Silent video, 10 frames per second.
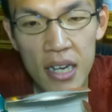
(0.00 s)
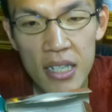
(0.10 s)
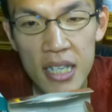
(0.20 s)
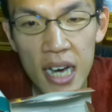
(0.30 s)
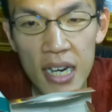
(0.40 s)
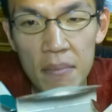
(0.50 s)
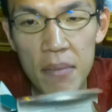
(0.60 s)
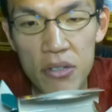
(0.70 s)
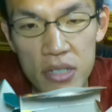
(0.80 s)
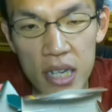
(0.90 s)

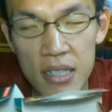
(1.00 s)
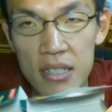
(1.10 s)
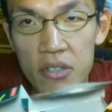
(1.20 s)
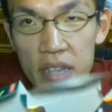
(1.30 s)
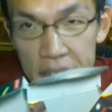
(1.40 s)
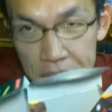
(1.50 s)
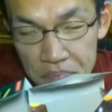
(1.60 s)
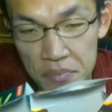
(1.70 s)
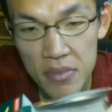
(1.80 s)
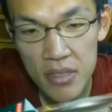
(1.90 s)
キャラメルなんですよね。
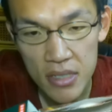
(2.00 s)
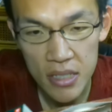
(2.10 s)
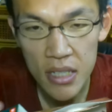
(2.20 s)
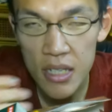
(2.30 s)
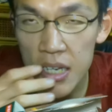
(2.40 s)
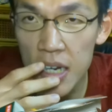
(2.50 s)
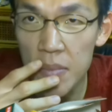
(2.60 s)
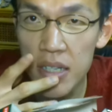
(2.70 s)
キャラメル